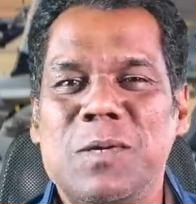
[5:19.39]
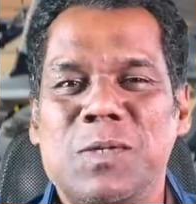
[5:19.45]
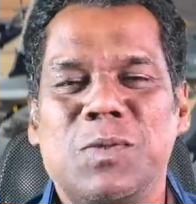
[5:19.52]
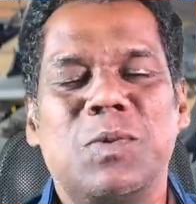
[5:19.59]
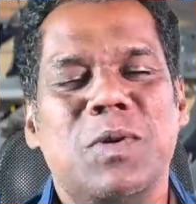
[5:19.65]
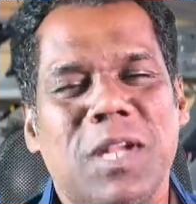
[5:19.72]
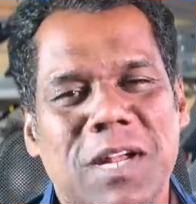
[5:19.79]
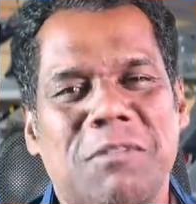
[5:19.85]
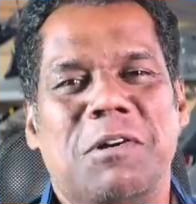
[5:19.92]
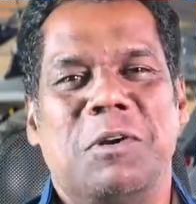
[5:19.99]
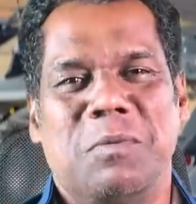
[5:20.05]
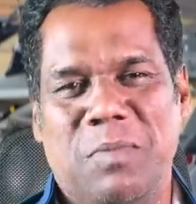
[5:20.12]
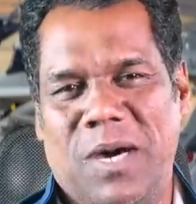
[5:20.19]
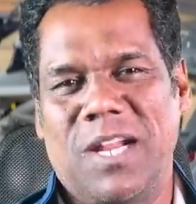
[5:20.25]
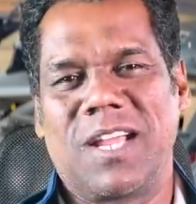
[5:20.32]
ஒரு சூழ்நிலை
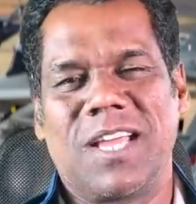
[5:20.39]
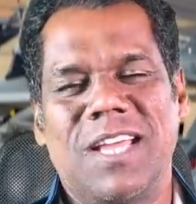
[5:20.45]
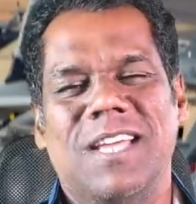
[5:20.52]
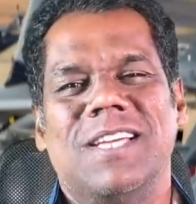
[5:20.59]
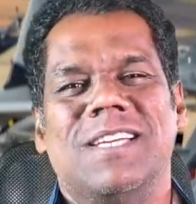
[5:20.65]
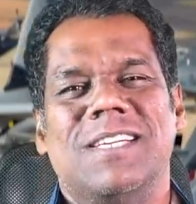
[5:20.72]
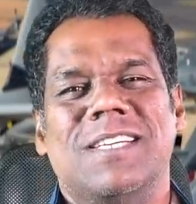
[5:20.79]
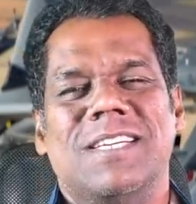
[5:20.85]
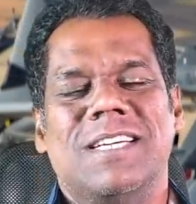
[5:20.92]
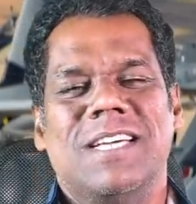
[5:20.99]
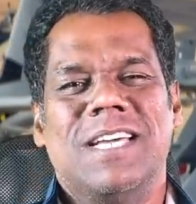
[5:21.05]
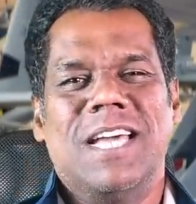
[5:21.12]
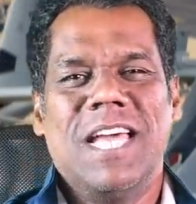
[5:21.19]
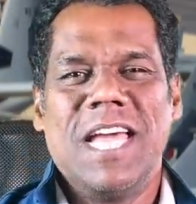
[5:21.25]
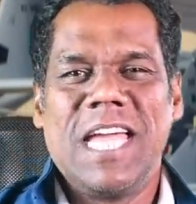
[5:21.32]
வரும் பாருங்க
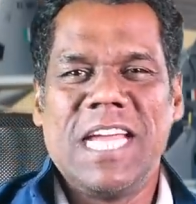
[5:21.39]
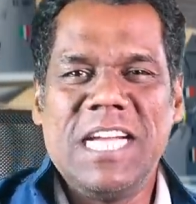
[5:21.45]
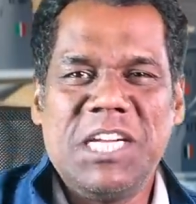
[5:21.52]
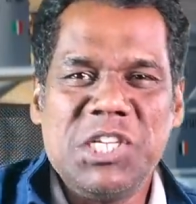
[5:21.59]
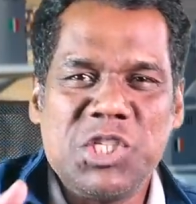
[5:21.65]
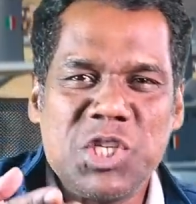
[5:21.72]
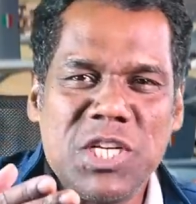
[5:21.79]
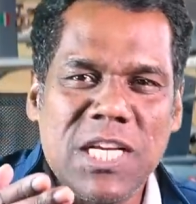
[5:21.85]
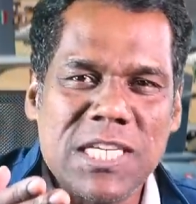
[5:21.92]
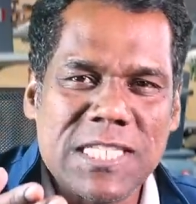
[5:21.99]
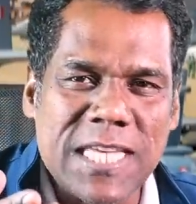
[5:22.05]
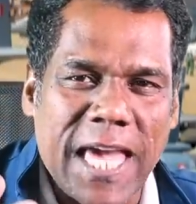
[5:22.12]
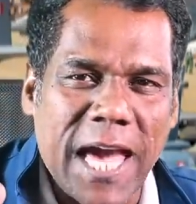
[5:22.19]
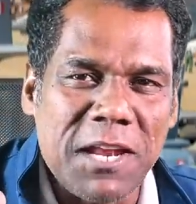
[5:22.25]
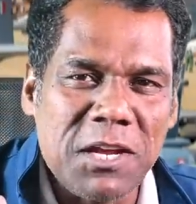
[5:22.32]
இன்டிஜினியஸ்
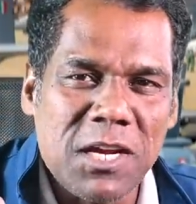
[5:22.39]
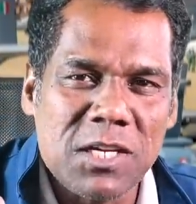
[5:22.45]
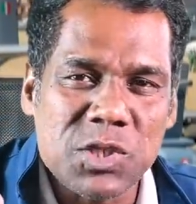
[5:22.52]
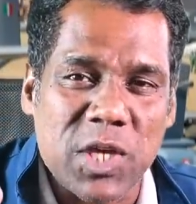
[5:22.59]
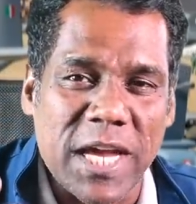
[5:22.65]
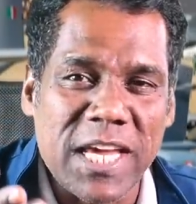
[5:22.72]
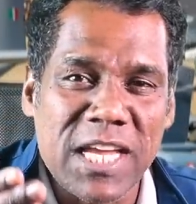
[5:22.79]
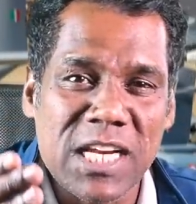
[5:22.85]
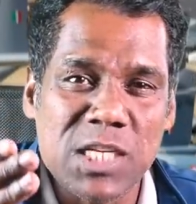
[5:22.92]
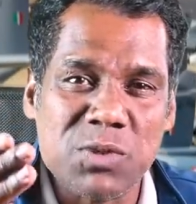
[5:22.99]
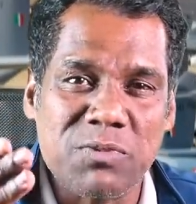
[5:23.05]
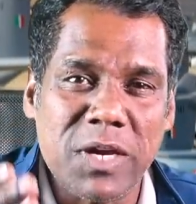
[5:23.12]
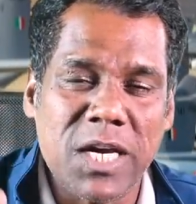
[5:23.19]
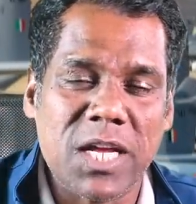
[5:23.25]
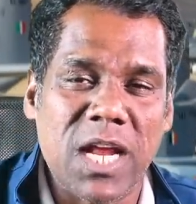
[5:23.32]
கேரியர்ஸ்
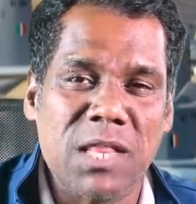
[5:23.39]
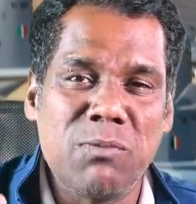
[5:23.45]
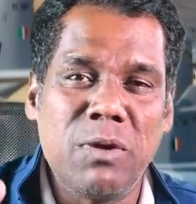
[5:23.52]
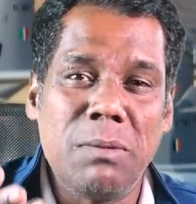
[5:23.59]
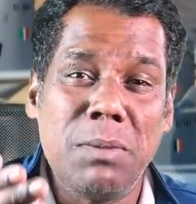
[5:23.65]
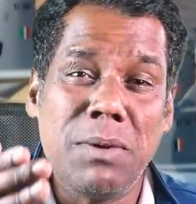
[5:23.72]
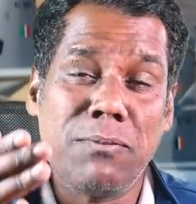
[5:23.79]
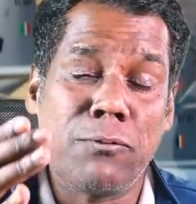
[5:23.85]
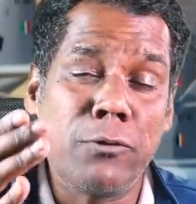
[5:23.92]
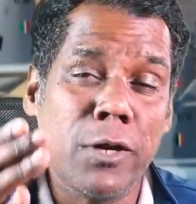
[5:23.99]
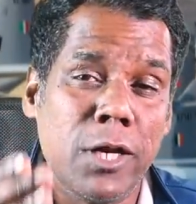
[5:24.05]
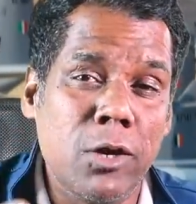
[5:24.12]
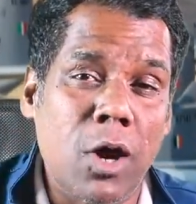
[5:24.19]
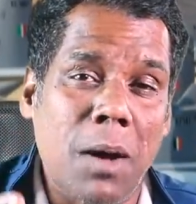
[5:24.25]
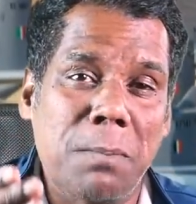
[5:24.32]
ஐஎன்எஸ் விக்ராந்த் வில் பி
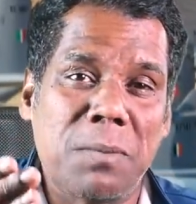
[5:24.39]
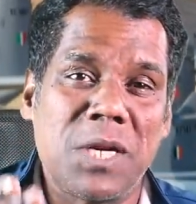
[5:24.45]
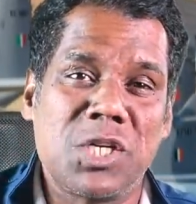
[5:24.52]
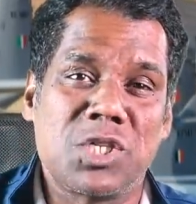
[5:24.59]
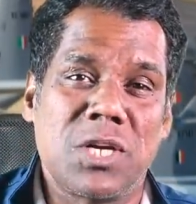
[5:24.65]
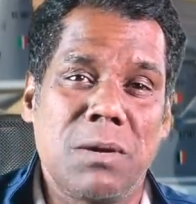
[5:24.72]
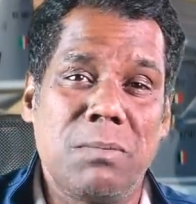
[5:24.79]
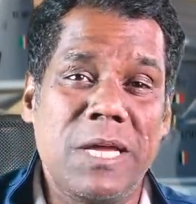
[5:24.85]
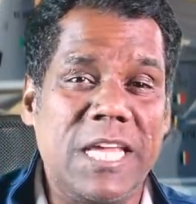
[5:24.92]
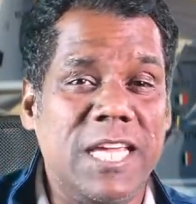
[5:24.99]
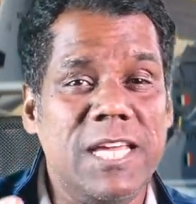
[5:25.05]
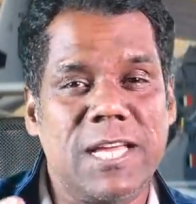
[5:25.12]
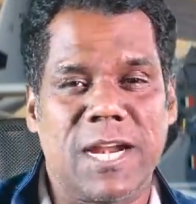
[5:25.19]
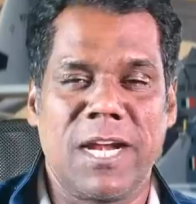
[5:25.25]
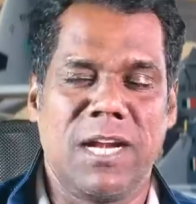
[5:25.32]
ஃபுல்லி ஆப்ரேஷனல் பை
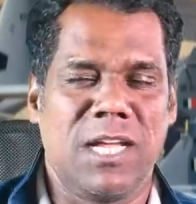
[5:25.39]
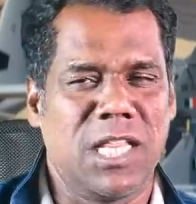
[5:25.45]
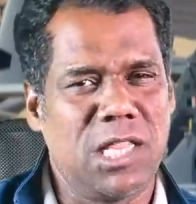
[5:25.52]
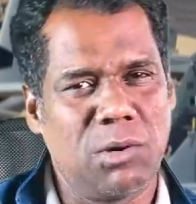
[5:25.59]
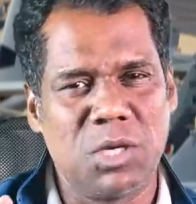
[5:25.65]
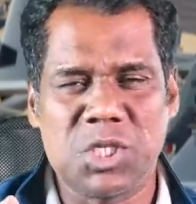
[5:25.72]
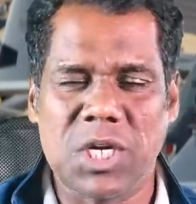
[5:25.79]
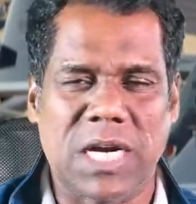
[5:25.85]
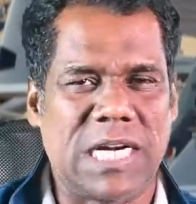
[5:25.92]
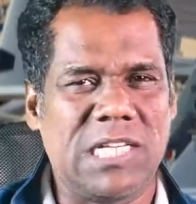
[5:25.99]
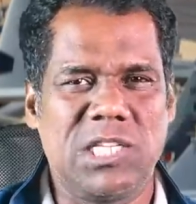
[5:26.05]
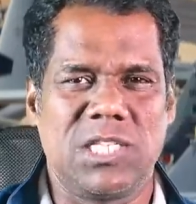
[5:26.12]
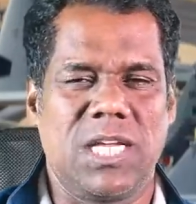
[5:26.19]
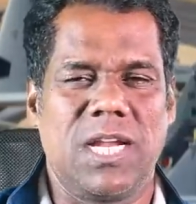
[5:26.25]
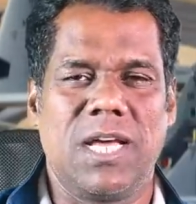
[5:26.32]
இயர் ரெண்டு இந்த வருஷம்
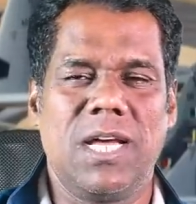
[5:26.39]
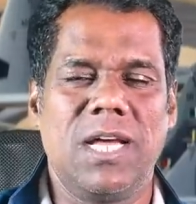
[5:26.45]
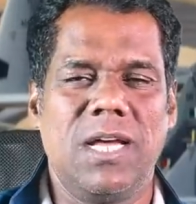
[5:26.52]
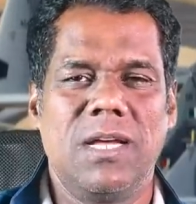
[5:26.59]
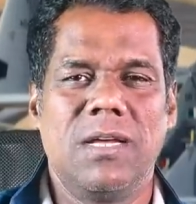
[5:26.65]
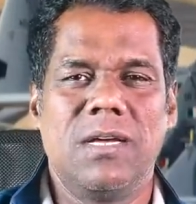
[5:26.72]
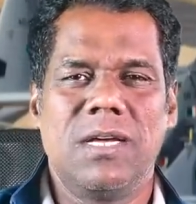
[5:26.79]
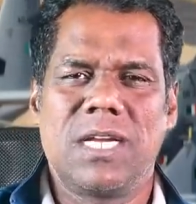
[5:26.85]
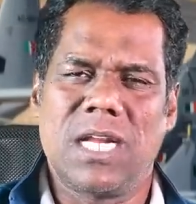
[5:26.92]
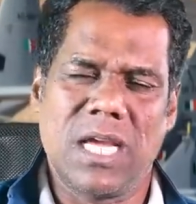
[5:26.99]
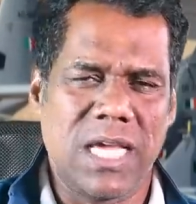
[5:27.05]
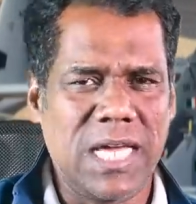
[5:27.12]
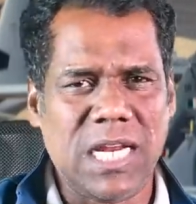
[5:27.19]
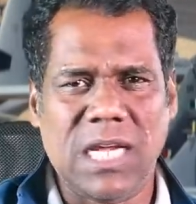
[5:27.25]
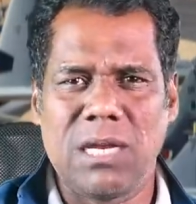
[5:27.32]
கடைசியில்
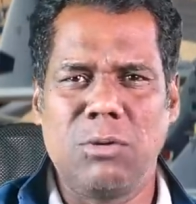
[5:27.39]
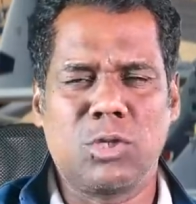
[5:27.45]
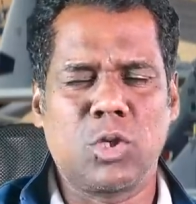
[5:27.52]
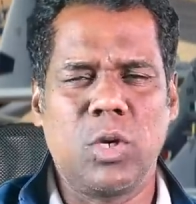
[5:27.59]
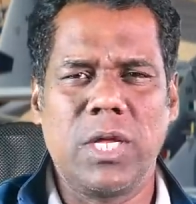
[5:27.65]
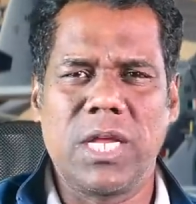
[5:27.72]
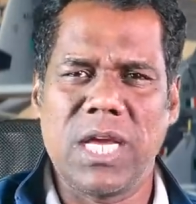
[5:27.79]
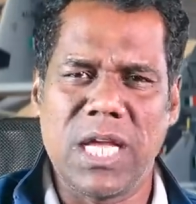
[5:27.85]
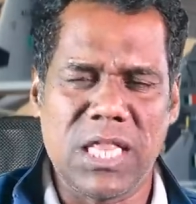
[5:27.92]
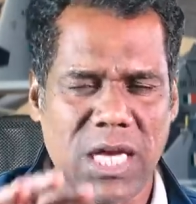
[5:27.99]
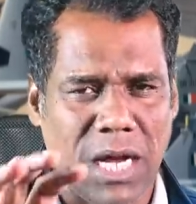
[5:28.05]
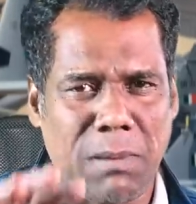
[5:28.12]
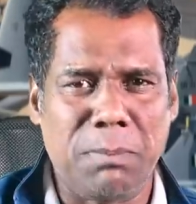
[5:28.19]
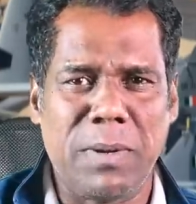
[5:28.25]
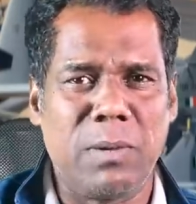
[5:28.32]
நான் ஏற்கனவே சொல்லியிருக்கேன் இந்த
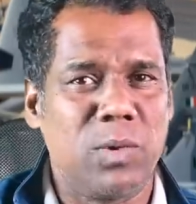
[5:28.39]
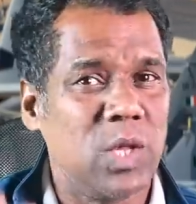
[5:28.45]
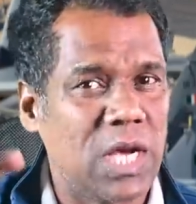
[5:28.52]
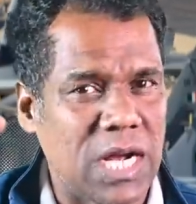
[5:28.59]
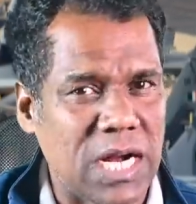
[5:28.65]
கப்பல் வந்து